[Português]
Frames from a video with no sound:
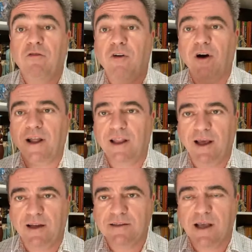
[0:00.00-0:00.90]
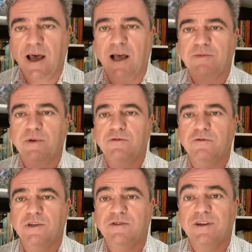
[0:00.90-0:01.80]
fora delas as
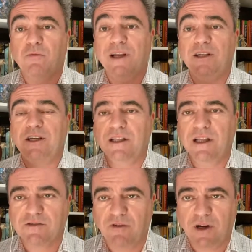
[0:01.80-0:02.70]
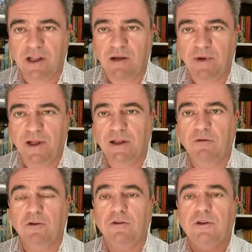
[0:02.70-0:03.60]
pessoas são mantidas fora da planta
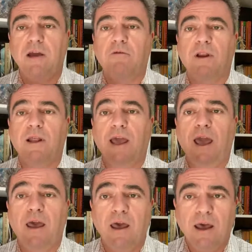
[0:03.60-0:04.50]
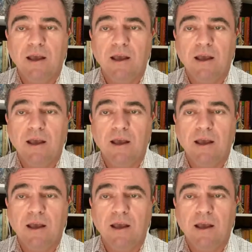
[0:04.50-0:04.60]
quando tem qualquer,